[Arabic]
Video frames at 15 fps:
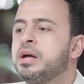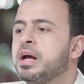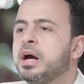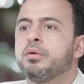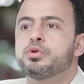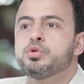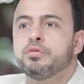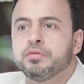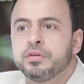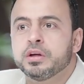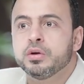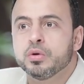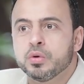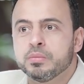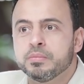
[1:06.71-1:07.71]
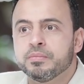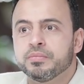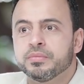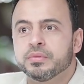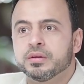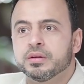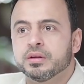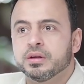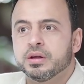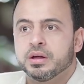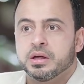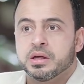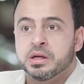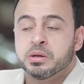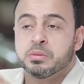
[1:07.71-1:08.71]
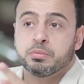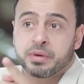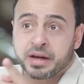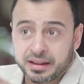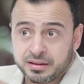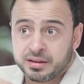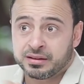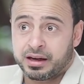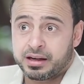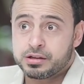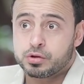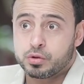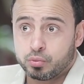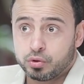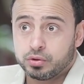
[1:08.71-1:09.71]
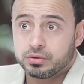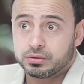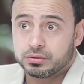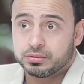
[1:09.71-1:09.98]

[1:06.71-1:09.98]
او اشوف فيك يوم بجد انت عايز تموت